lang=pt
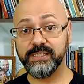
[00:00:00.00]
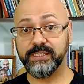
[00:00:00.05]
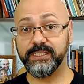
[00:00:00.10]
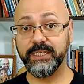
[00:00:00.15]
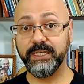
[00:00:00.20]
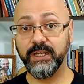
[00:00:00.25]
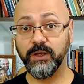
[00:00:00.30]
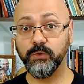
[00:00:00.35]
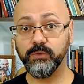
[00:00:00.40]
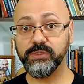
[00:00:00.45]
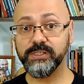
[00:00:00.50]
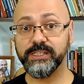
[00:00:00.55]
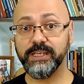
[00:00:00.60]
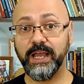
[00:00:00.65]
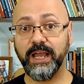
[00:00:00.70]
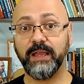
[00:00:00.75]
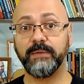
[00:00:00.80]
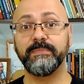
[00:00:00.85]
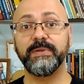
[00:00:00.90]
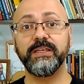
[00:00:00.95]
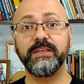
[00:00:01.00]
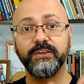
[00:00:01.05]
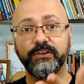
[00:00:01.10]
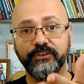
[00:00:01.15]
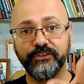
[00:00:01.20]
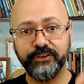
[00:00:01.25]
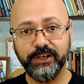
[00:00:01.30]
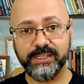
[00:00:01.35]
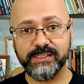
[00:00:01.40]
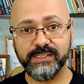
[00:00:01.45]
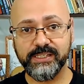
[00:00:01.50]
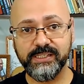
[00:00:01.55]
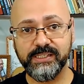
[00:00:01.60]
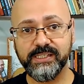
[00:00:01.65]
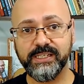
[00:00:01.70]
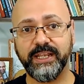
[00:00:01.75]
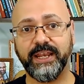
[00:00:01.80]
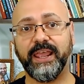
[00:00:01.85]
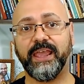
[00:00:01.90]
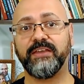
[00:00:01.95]
Se não sabe, já se
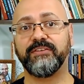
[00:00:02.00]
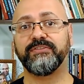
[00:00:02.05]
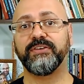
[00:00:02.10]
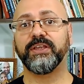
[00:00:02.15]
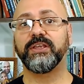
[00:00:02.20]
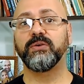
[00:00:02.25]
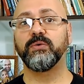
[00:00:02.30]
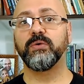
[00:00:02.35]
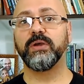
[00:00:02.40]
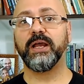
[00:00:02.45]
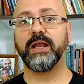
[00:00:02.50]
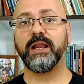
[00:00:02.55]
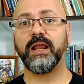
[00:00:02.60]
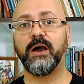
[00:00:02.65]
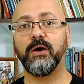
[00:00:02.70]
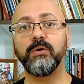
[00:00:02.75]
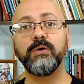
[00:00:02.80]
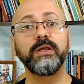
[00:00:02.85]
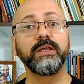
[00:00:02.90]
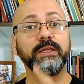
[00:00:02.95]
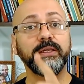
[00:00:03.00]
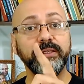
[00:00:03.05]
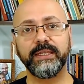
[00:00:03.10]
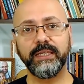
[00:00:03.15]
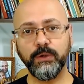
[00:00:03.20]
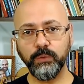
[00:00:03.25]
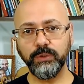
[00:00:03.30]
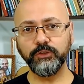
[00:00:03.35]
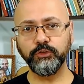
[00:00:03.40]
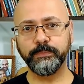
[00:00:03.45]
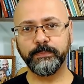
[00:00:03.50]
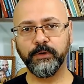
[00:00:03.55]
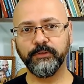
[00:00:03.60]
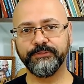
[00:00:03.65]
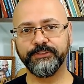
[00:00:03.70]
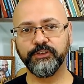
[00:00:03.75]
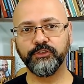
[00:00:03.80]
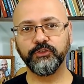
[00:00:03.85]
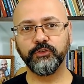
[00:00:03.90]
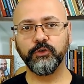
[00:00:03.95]
inscreve aqui no canal. Enquanto
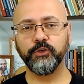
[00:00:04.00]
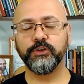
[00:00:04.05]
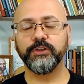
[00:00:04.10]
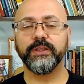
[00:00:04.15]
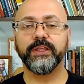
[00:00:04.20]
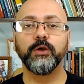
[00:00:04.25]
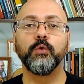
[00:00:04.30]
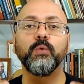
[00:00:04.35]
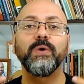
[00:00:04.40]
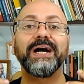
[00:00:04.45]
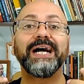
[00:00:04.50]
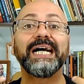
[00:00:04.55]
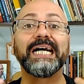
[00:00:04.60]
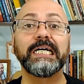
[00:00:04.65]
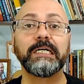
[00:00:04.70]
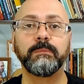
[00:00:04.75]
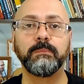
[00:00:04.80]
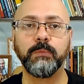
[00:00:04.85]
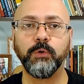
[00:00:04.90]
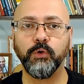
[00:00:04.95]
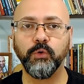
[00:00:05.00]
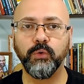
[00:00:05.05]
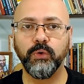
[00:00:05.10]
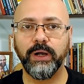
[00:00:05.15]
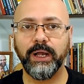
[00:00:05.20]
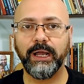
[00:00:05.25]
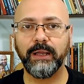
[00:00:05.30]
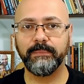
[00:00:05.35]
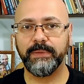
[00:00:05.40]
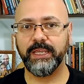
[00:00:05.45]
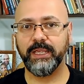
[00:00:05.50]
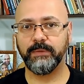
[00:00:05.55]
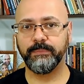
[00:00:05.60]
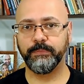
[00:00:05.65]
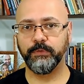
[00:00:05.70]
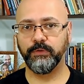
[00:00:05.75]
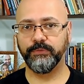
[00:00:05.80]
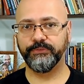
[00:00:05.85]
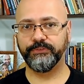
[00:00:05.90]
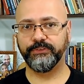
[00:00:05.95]
professor, eu amo a minha
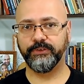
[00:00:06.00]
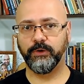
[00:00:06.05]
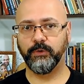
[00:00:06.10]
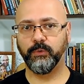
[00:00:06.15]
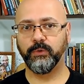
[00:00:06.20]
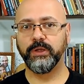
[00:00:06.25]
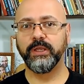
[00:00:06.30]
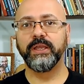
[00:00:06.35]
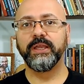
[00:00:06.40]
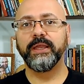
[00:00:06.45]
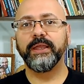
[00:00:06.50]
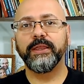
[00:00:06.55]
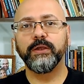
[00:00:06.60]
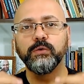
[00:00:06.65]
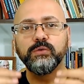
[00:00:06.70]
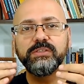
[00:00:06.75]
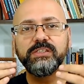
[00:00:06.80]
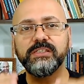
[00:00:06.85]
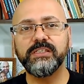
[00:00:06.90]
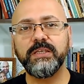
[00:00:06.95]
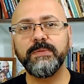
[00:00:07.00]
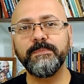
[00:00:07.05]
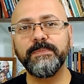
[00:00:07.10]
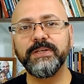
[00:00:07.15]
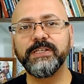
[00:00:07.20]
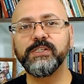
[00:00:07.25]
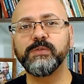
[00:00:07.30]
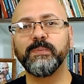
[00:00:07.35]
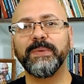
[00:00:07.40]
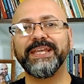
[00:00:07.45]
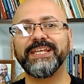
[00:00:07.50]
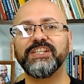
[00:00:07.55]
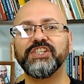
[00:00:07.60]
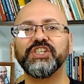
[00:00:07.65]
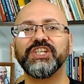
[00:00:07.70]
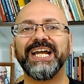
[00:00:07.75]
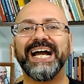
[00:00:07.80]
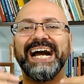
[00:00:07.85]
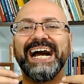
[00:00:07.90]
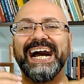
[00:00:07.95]
profissão. Eu
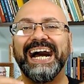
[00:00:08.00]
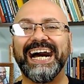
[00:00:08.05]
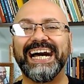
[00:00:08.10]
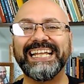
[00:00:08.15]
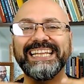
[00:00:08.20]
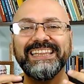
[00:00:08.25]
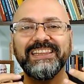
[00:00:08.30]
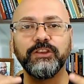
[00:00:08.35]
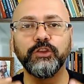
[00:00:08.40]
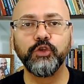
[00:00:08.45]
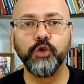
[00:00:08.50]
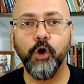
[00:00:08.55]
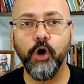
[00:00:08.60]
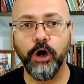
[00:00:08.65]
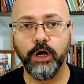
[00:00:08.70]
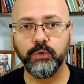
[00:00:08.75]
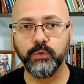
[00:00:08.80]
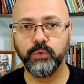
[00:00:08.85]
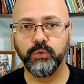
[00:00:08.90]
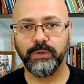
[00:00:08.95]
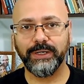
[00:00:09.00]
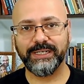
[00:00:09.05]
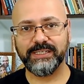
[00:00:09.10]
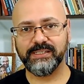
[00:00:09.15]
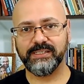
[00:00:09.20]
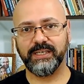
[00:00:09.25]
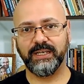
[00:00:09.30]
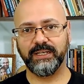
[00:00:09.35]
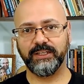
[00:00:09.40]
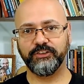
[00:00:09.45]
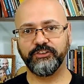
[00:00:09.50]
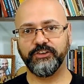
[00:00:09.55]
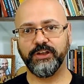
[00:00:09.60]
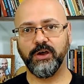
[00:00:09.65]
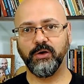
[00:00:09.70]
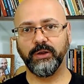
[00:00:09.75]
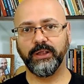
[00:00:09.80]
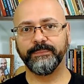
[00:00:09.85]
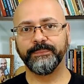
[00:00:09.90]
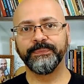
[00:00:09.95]
simplesmente adoro a sala de
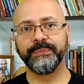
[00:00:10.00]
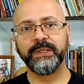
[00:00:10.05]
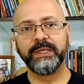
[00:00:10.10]
aula.